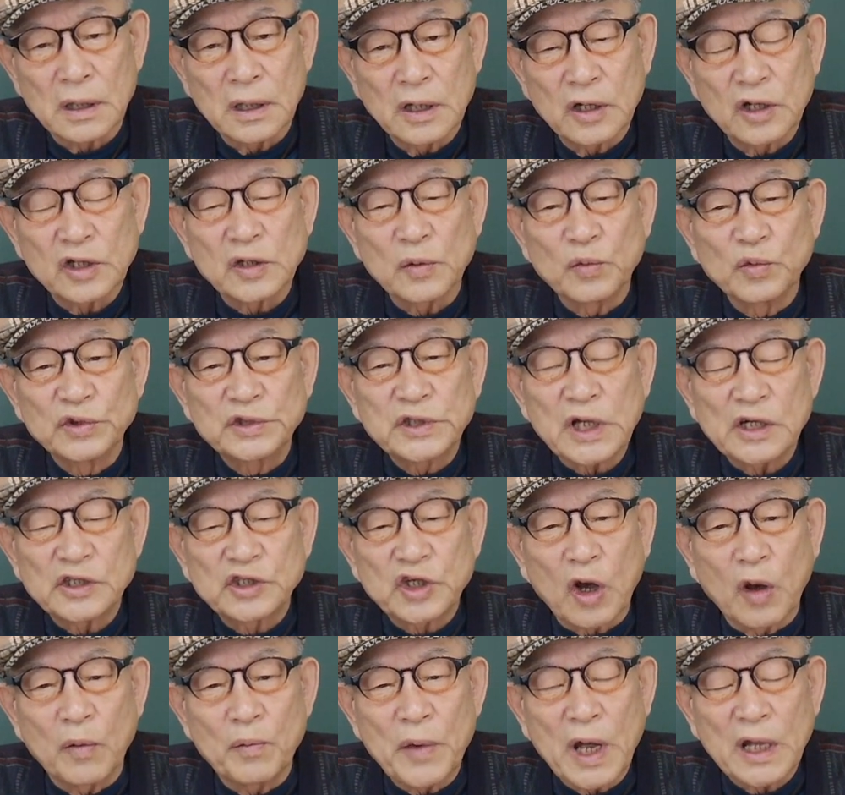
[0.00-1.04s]
그래서 문자를
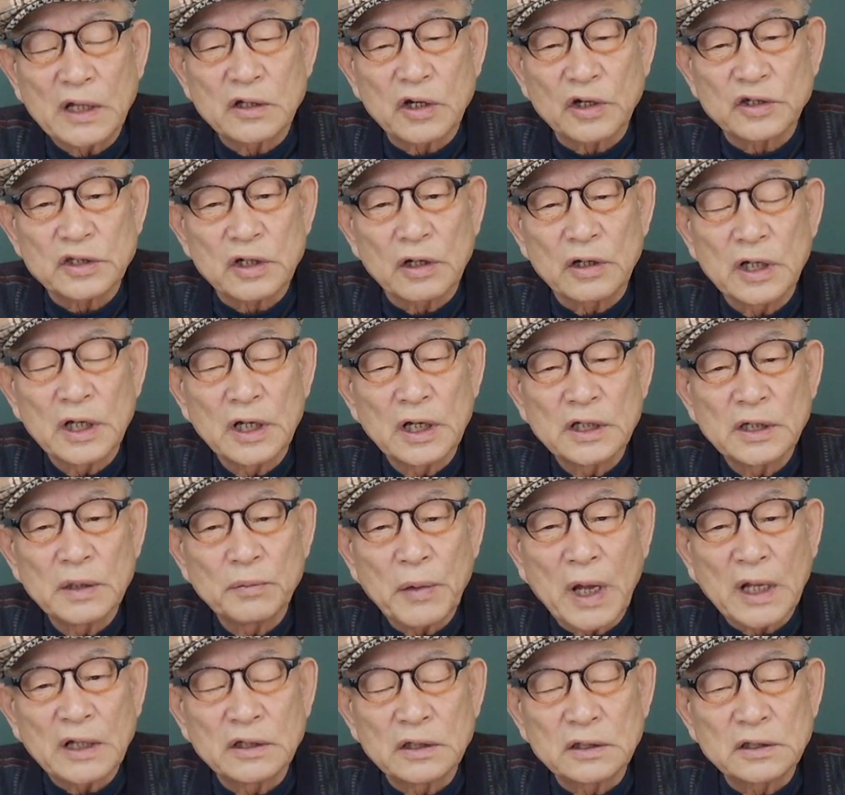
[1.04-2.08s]
처음 만들어서
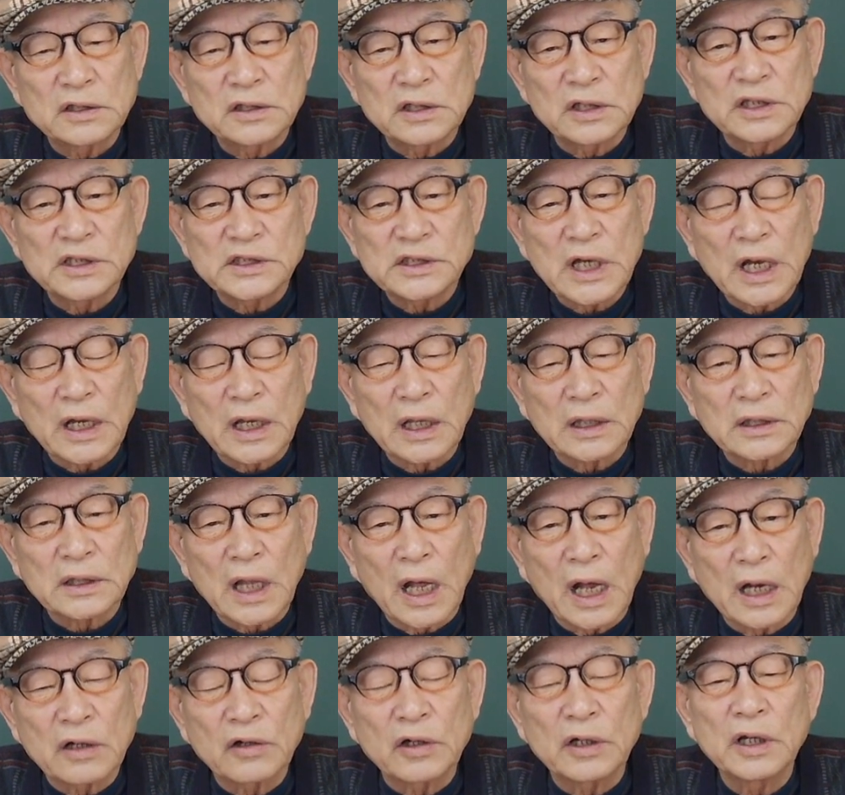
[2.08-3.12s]
만 쓰기
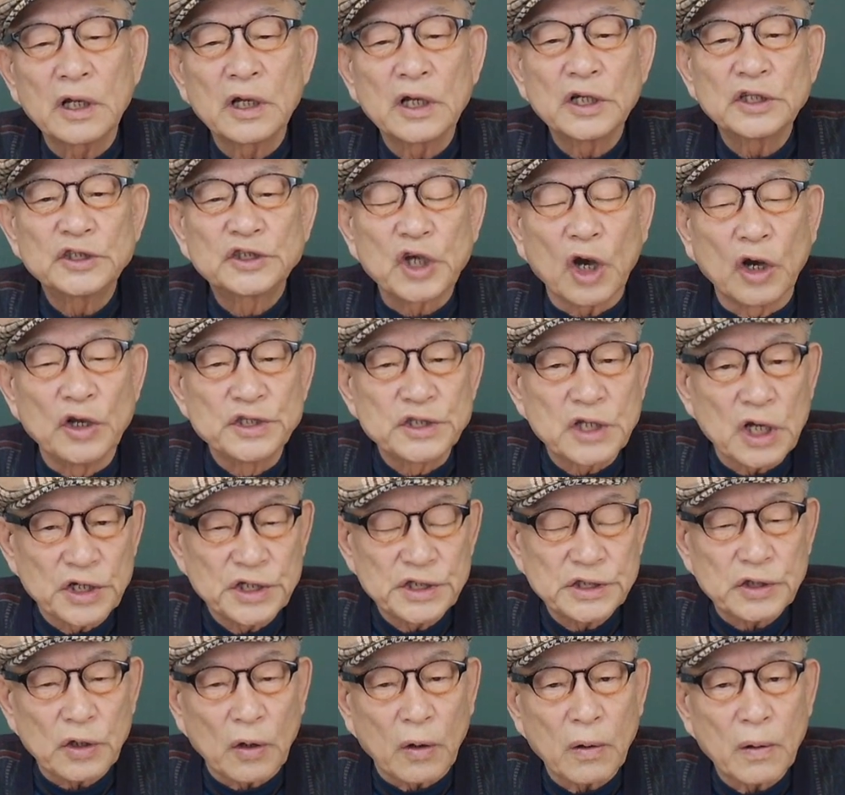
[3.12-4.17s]
시작했다 하는 걸
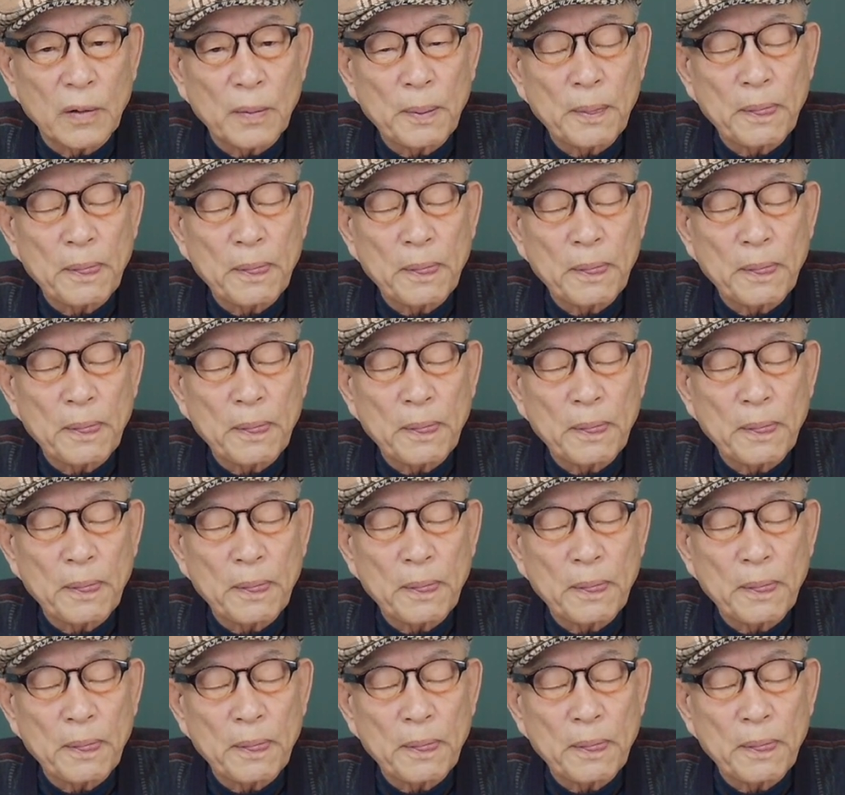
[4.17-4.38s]
전설이죠.